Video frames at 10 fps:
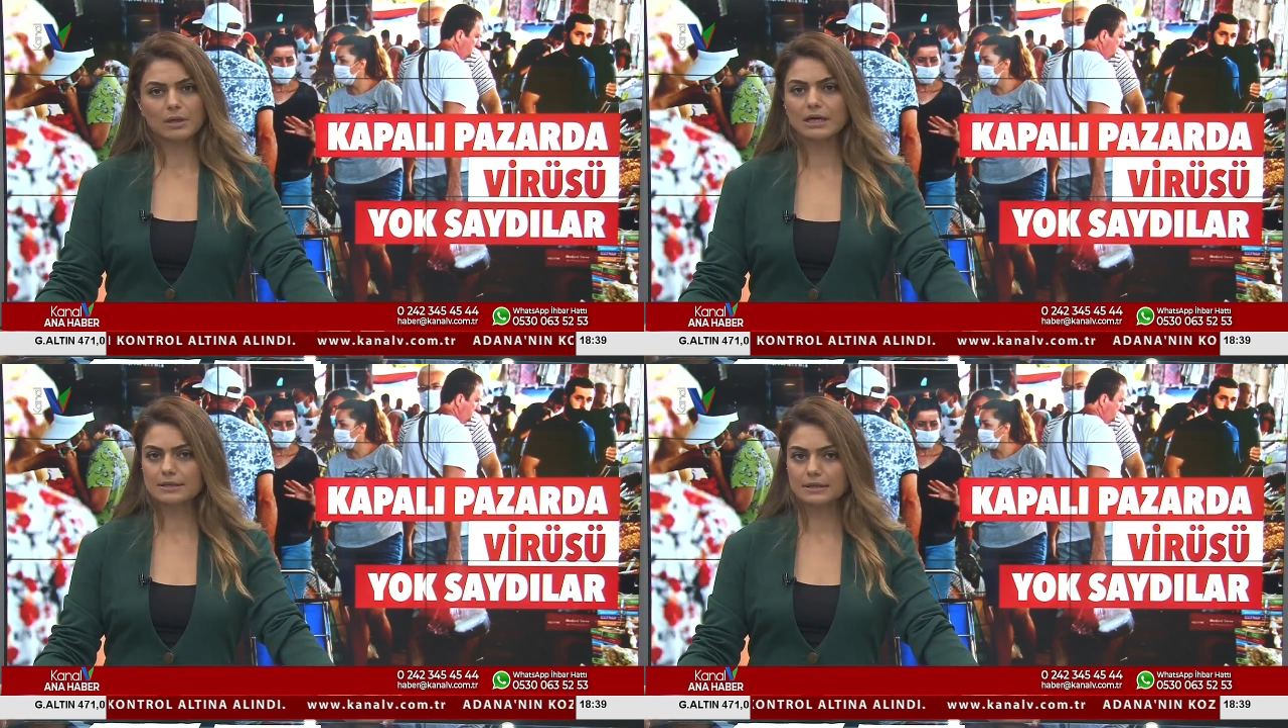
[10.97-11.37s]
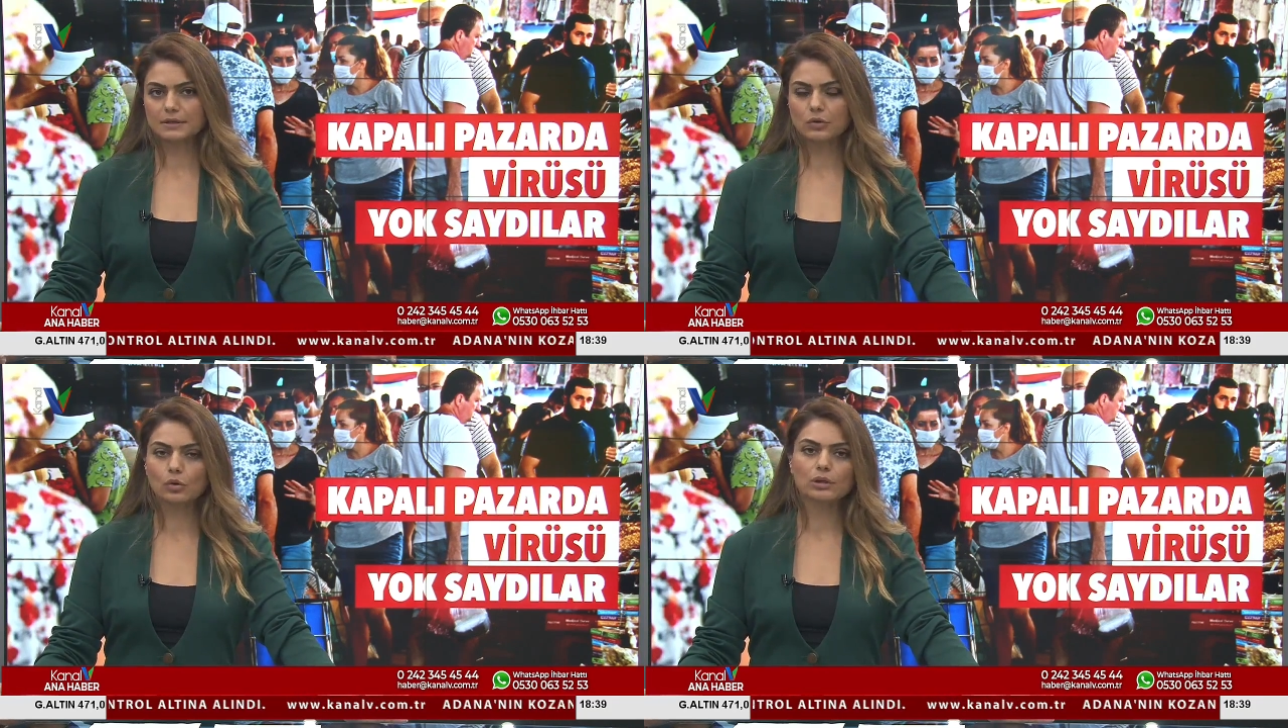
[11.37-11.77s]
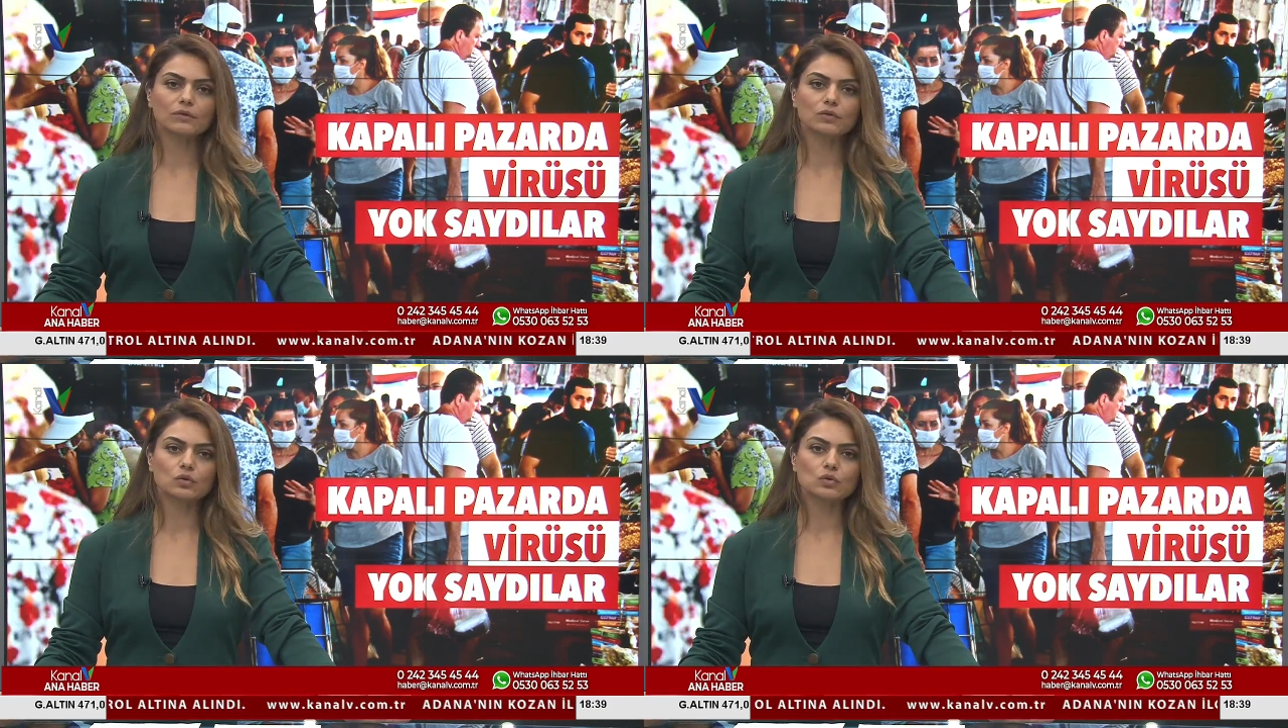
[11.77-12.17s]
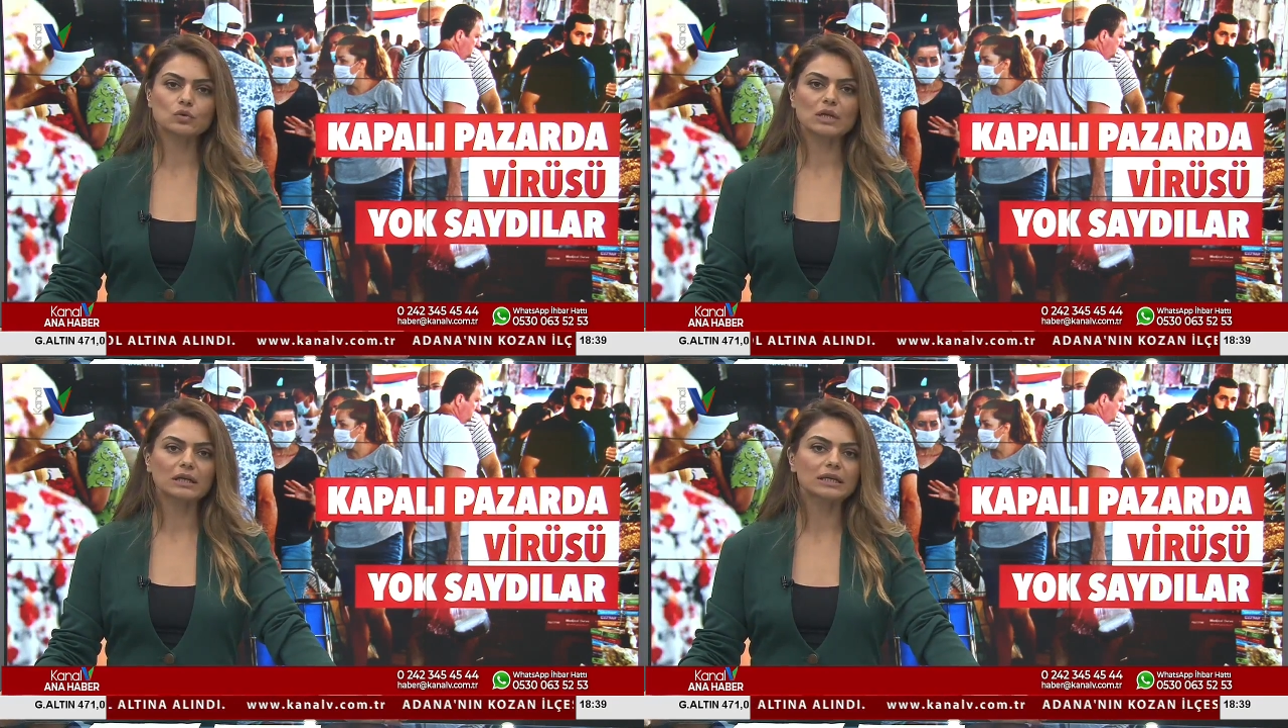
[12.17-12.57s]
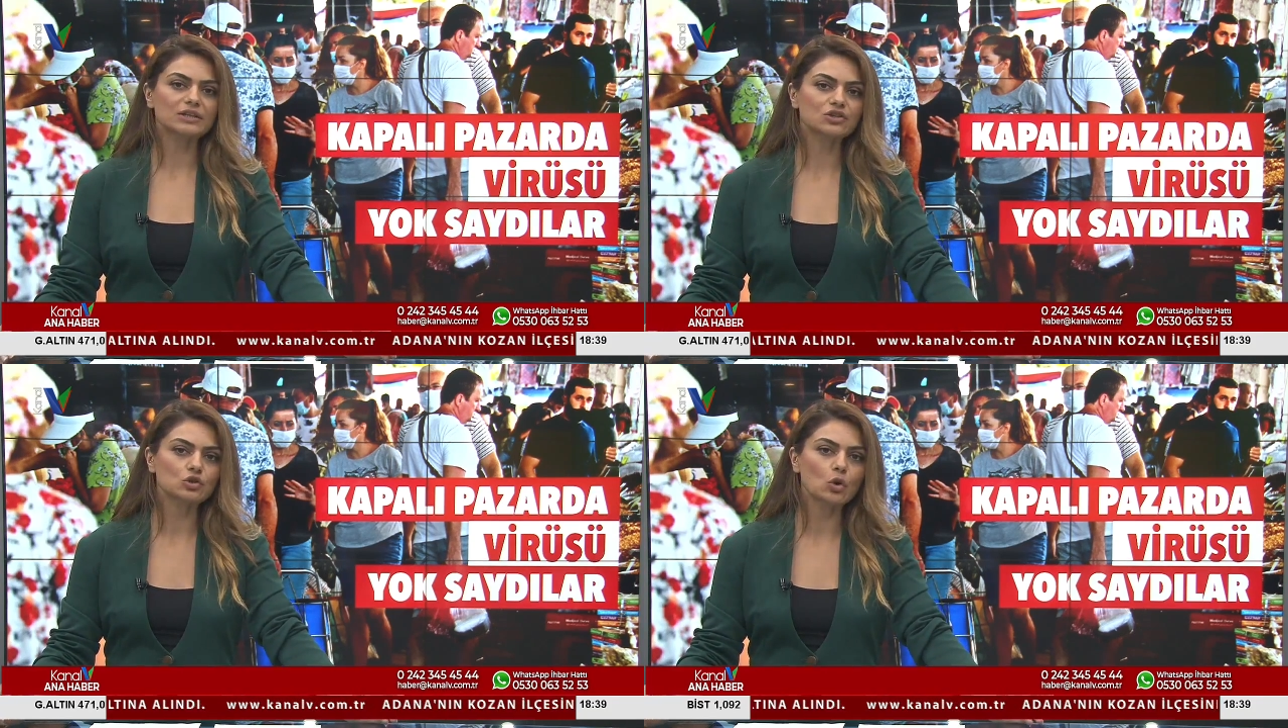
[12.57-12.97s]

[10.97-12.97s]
Bazıları koronavirüs sanki hiç